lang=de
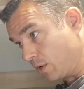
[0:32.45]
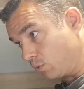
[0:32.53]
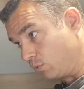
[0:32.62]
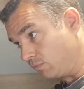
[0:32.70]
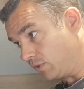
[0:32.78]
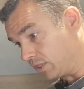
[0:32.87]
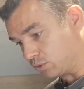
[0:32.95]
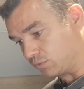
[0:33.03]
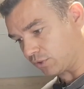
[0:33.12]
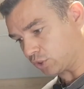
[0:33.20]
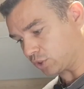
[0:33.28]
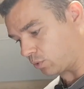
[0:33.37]
Und wie der zu
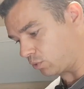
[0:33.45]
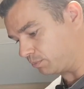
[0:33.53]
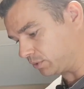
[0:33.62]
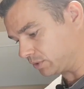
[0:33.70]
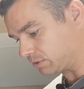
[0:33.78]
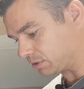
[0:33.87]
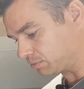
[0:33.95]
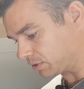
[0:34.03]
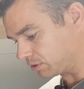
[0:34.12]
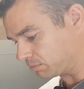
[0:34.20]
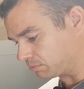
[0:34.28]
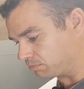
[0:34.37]
verschrauben ist, was wir
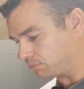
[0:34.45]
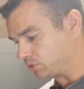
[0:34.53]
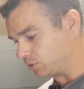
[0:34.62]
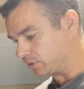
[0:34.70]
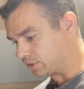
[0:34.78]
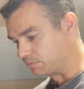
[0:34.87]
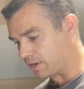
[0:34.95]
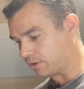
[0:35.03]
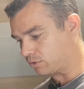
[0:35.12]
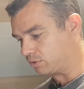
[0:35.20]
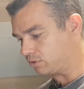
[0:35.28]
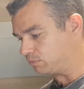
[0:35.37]
hier besonderes machen
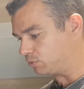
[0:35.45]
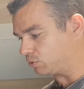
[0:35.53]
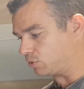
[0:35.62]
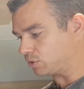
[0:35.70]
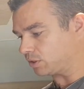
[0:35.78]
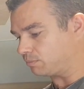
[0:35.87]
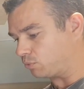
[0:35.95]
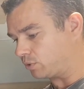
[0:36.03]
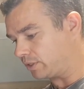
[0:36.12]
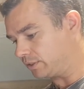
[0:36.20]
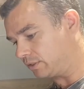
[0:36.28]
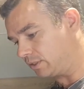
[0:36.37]
können mit Löcher bohren,